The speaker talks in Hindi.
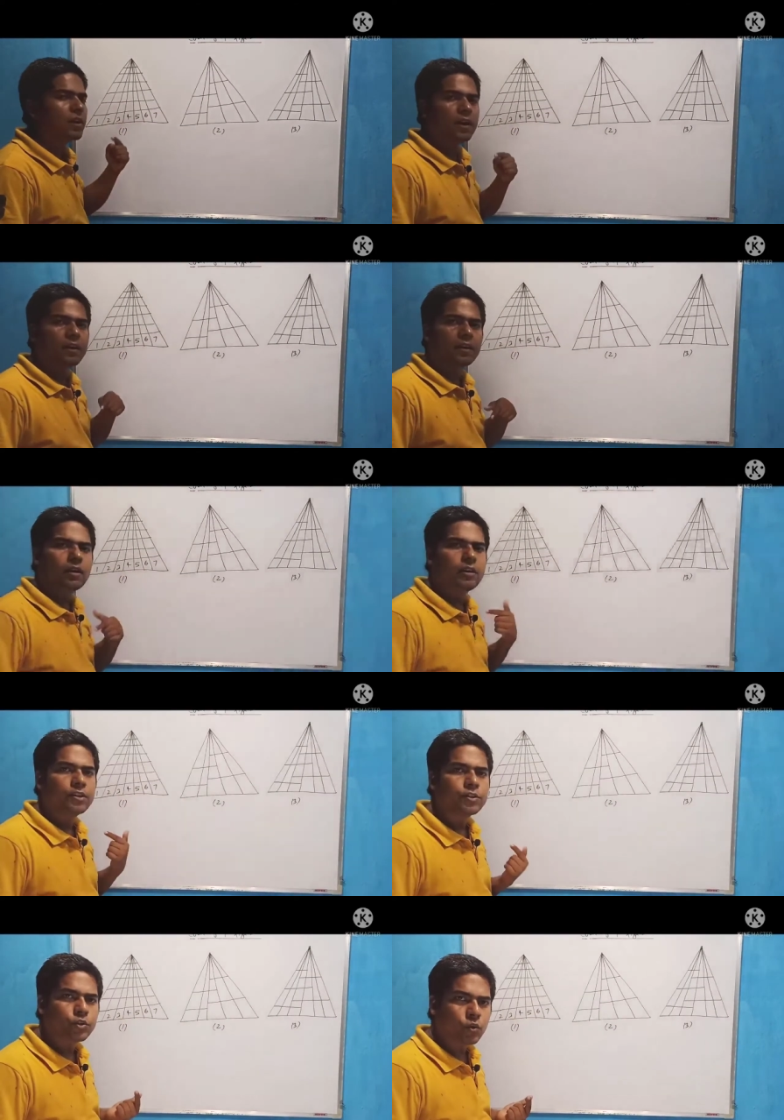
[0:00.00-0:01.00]
क्या करेंगे
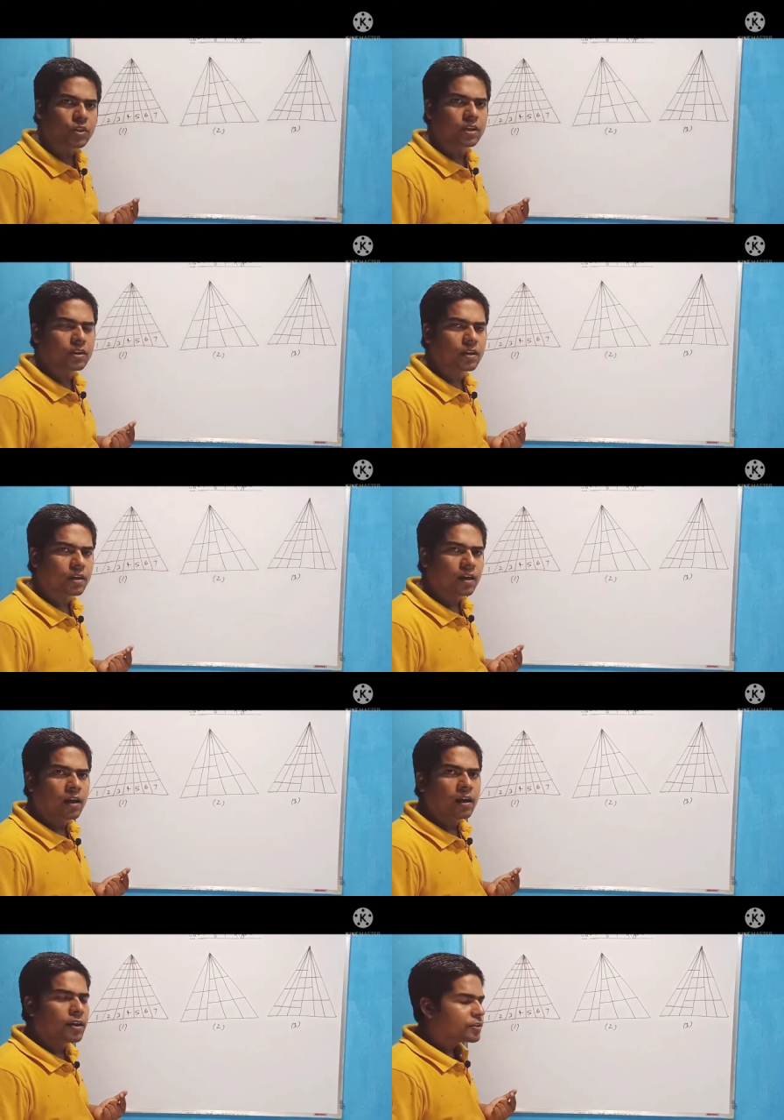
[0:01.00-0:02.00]
जोड़ देंगे
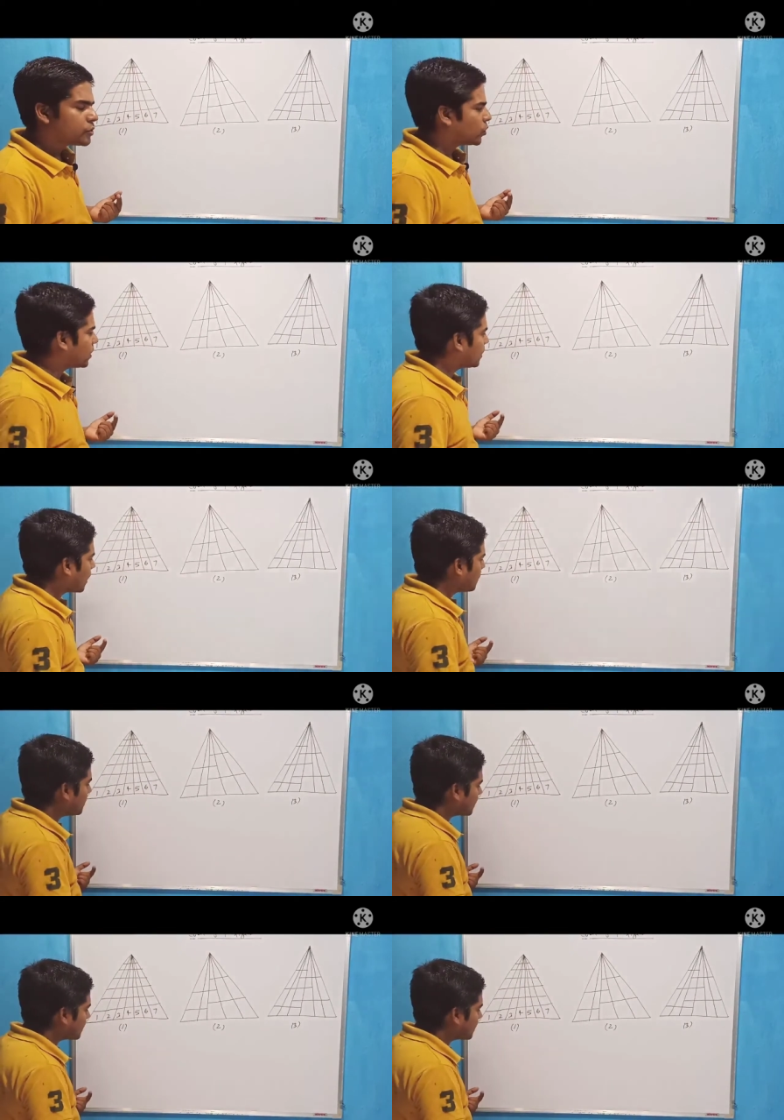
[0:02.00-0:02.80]
जोड़ने का भी